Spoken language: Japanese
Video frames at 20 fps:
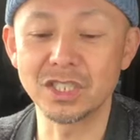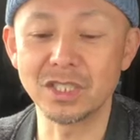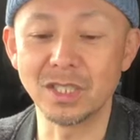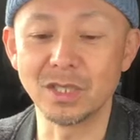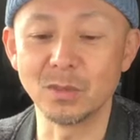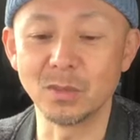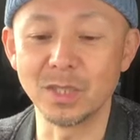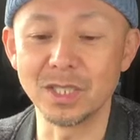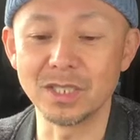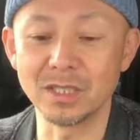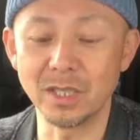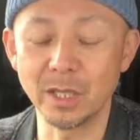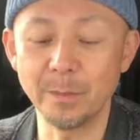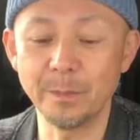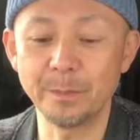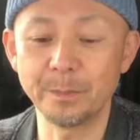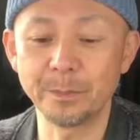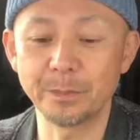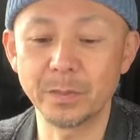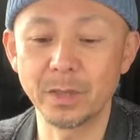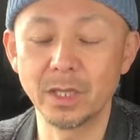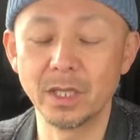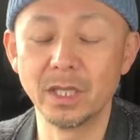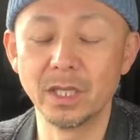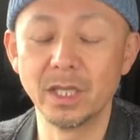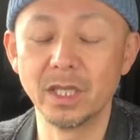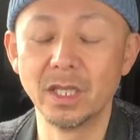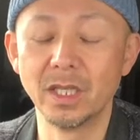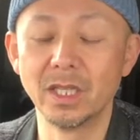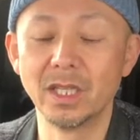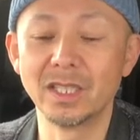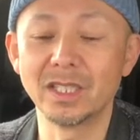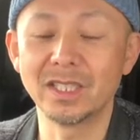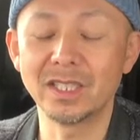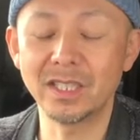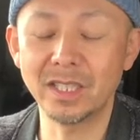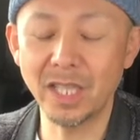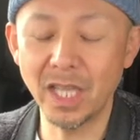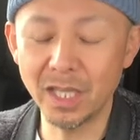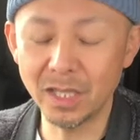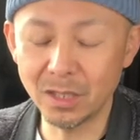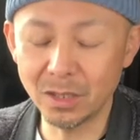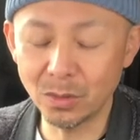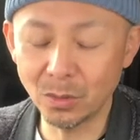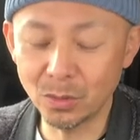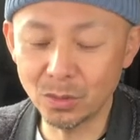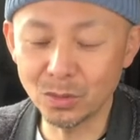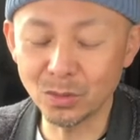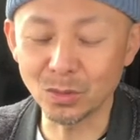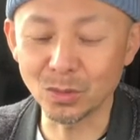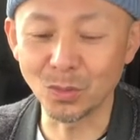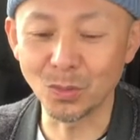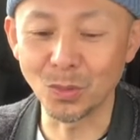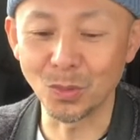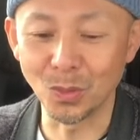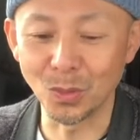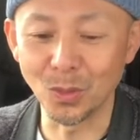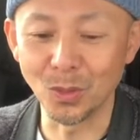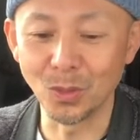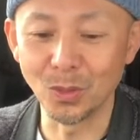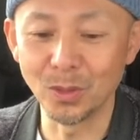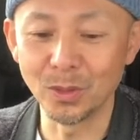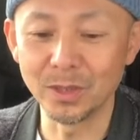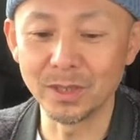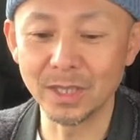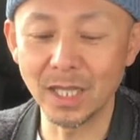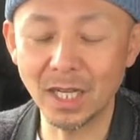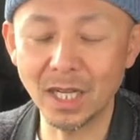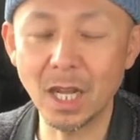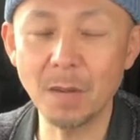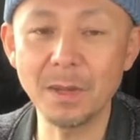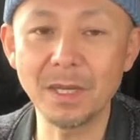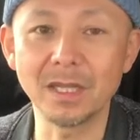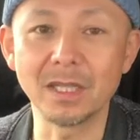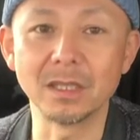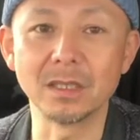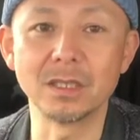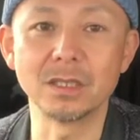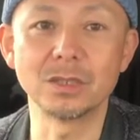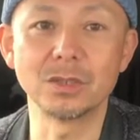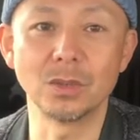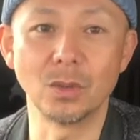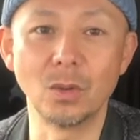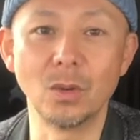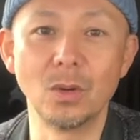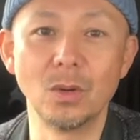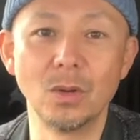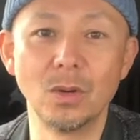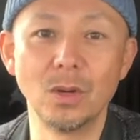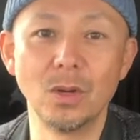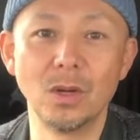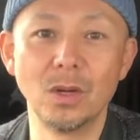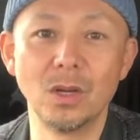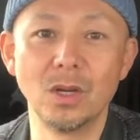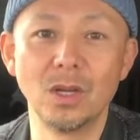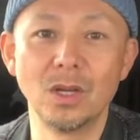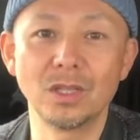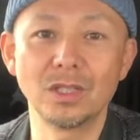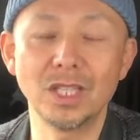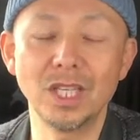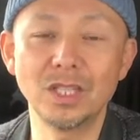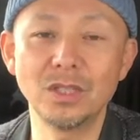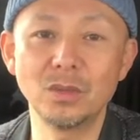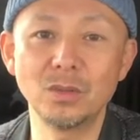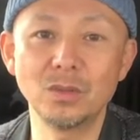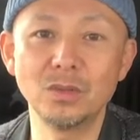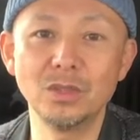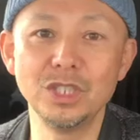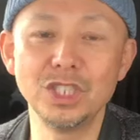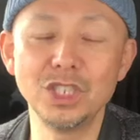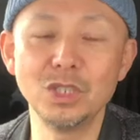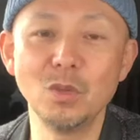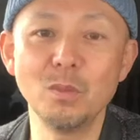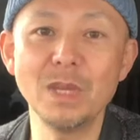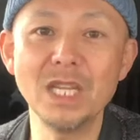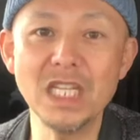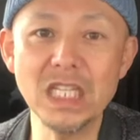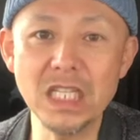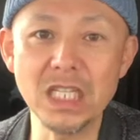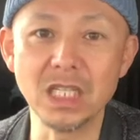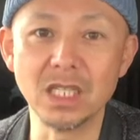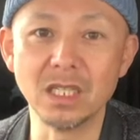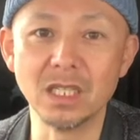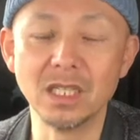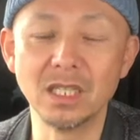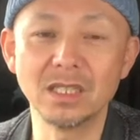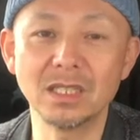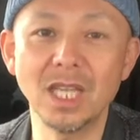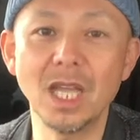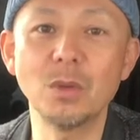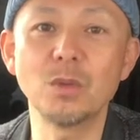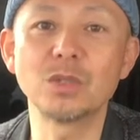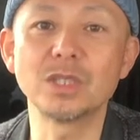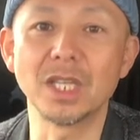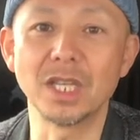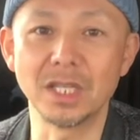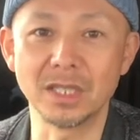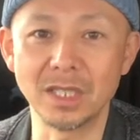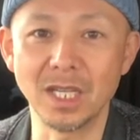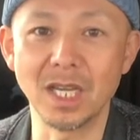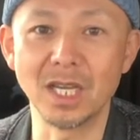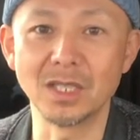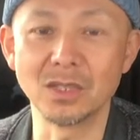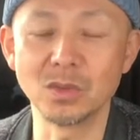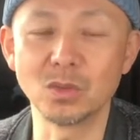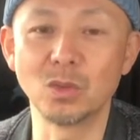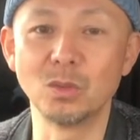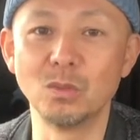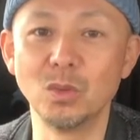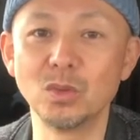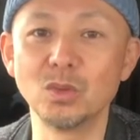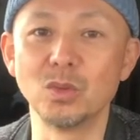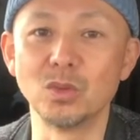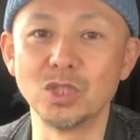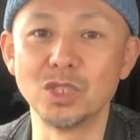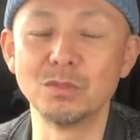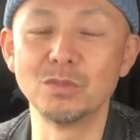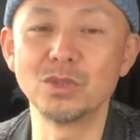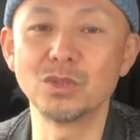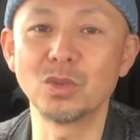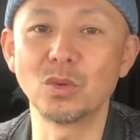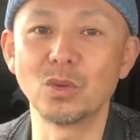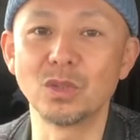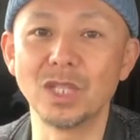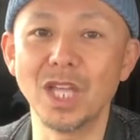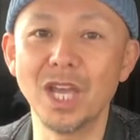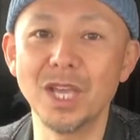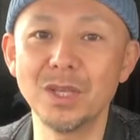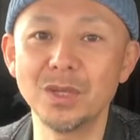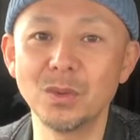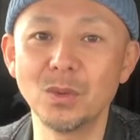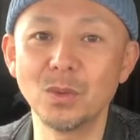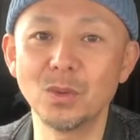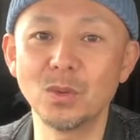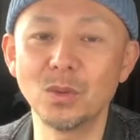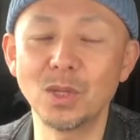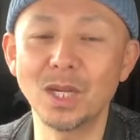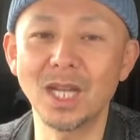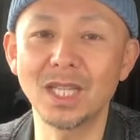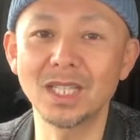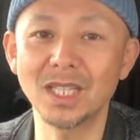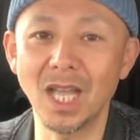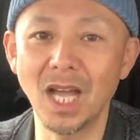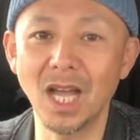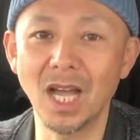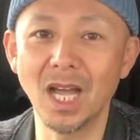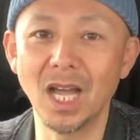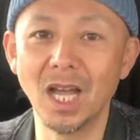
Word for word: たいのはですね、結局のところ仲間なんですよ。結局いちどめに逮捕されたその元事務所の代表の方